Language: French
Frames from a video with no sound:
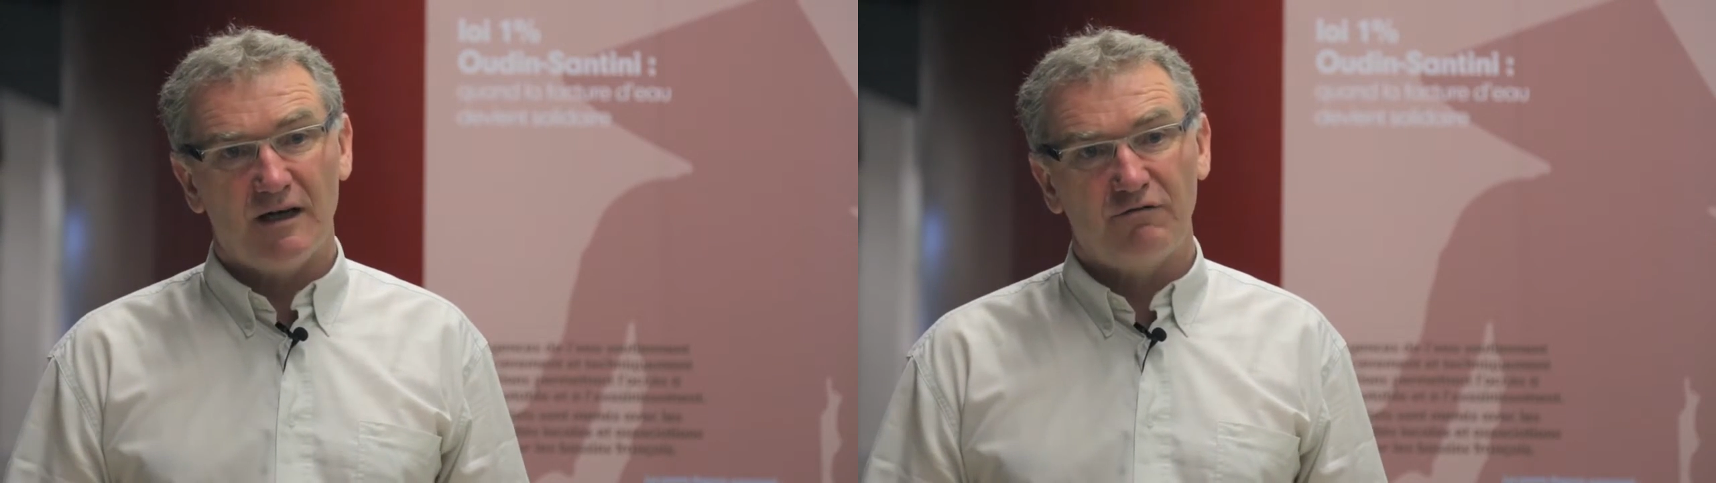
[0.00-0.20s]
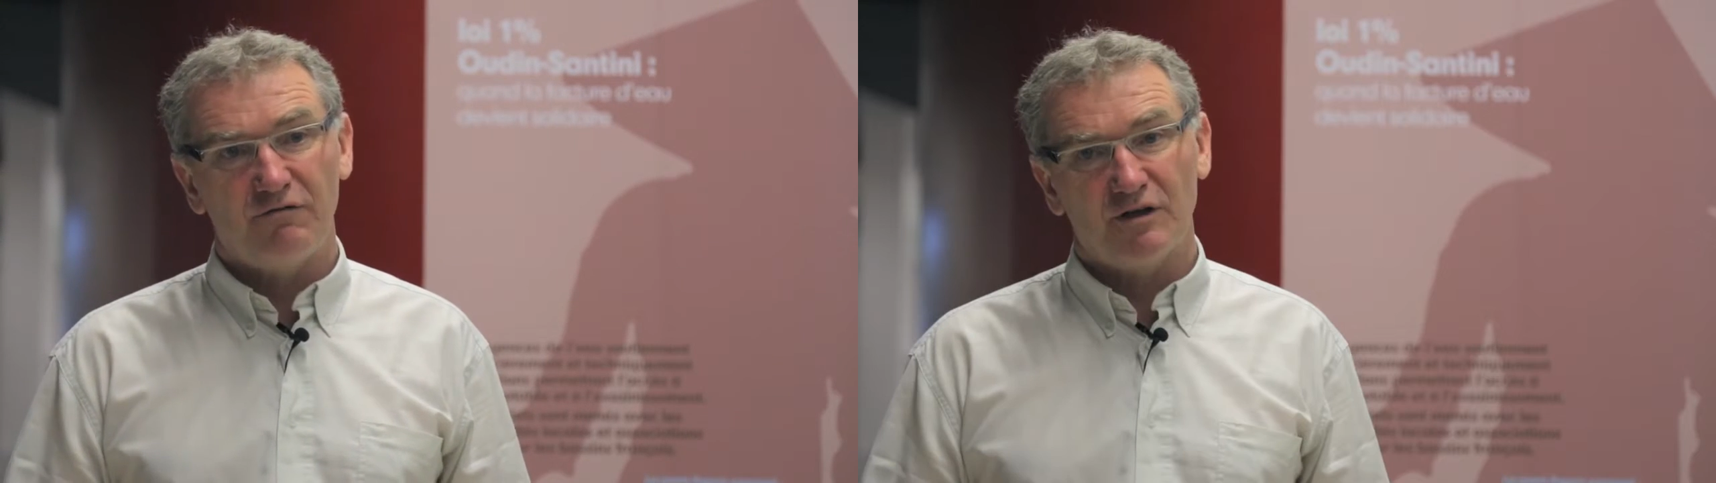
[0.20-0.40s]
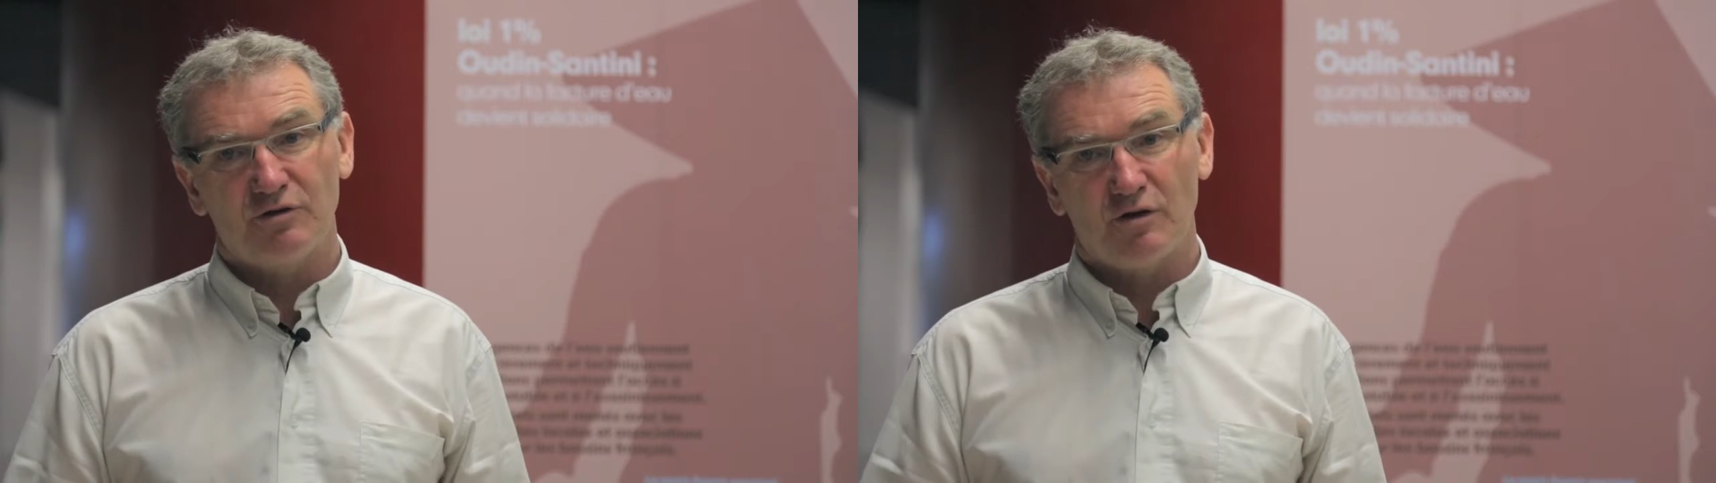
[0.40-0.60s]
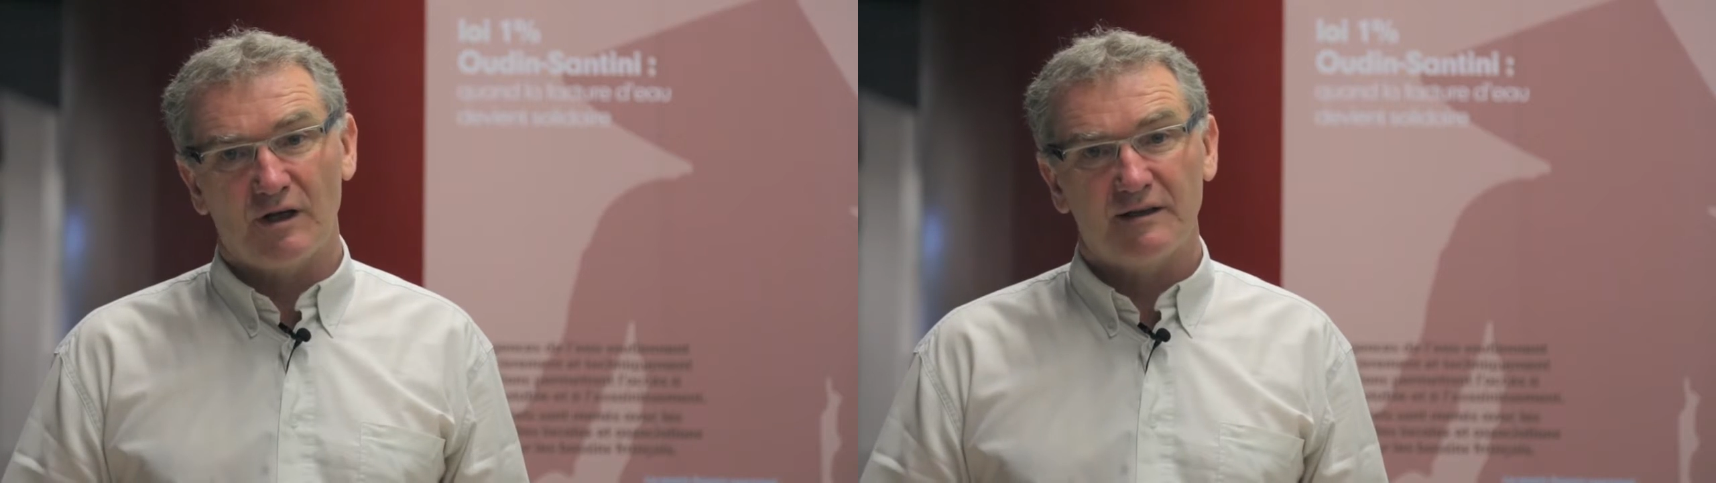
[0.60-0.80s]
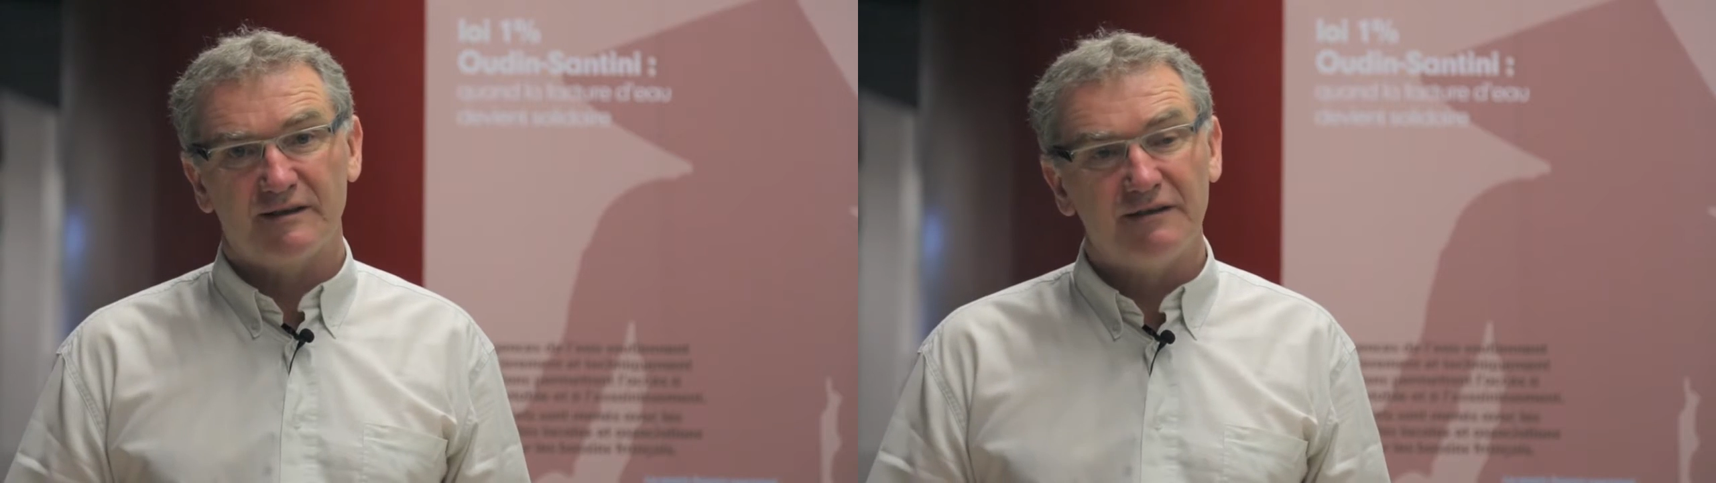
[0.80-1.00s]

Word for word: à la fois dans la